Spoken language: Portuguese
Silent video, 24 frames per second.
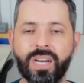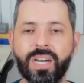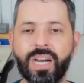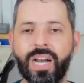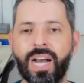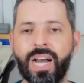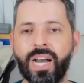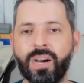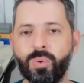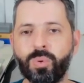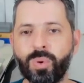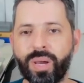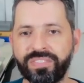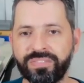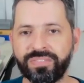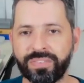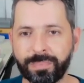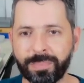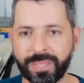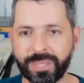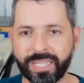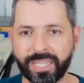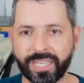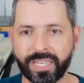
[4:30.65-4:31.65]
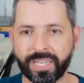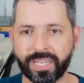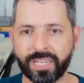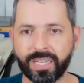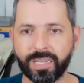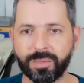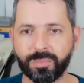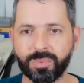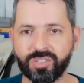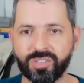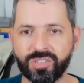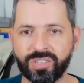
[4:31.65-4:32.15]
a UFMT
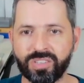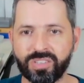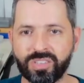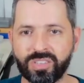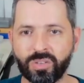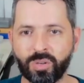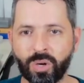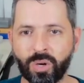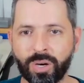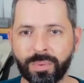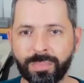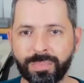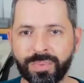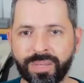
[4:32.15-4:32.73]
Campus de Sinop.